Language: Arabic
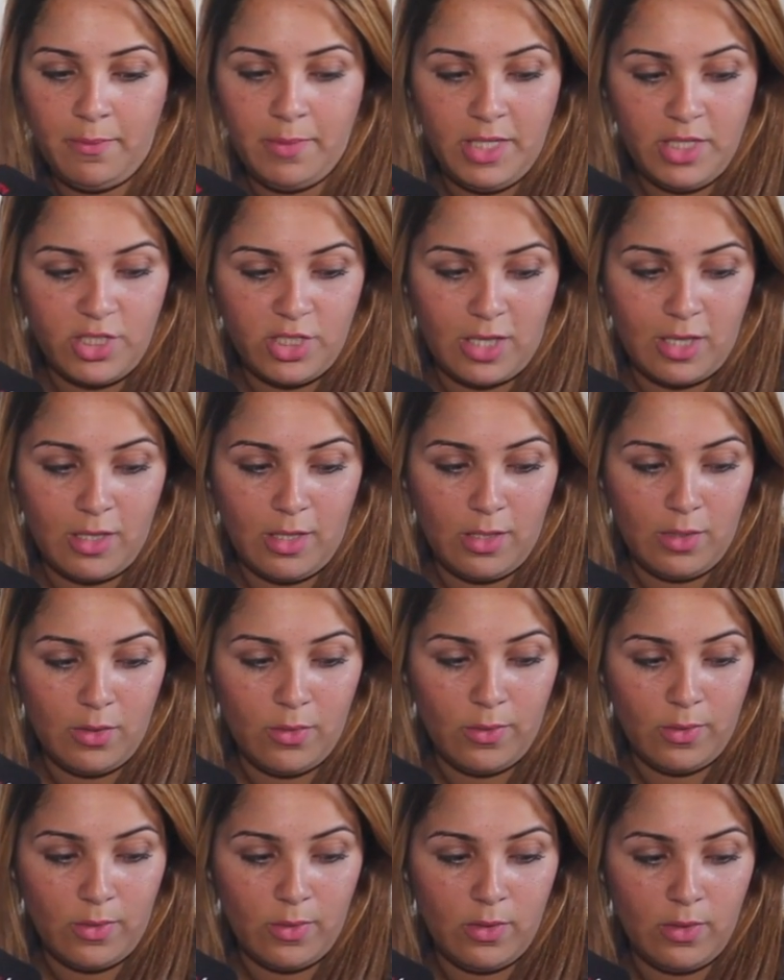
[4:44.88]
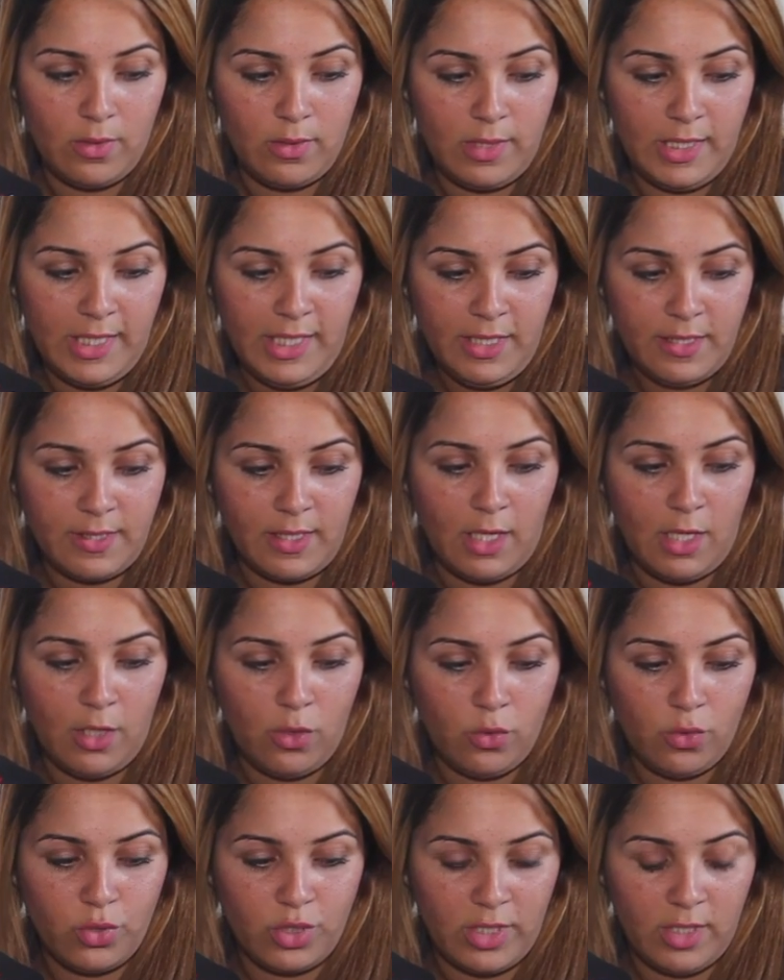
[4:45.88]
ملي جات
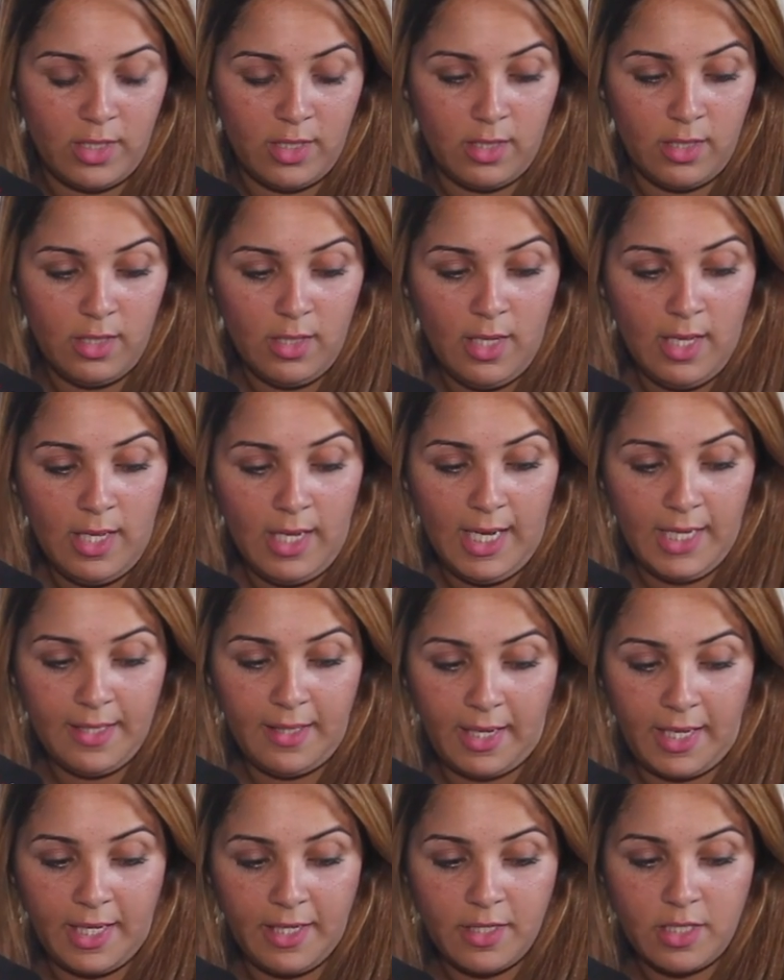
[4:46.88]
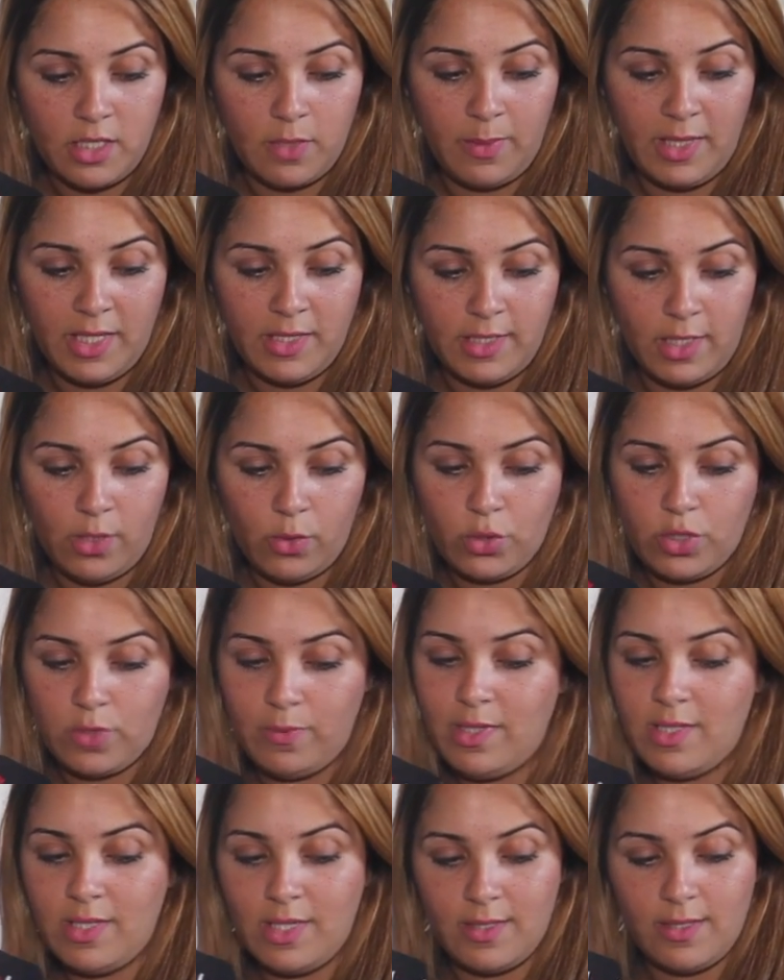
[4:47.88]
الاحصاء وجا هذا كاينه السميه ديالك
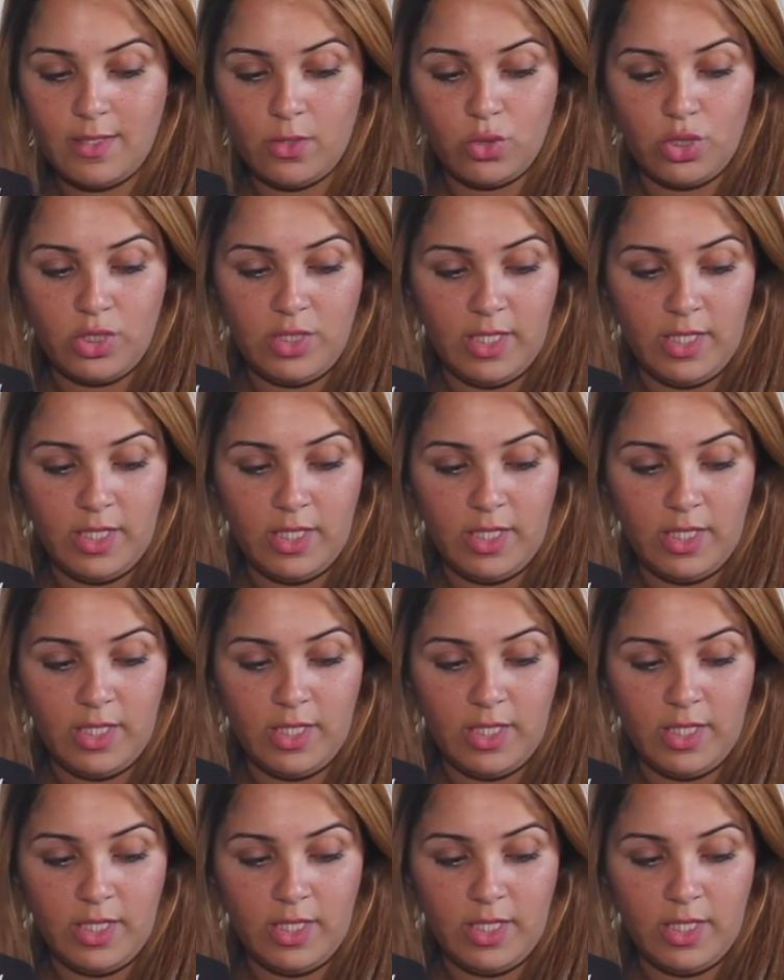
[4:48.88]
والسميه ديال الزوج آه.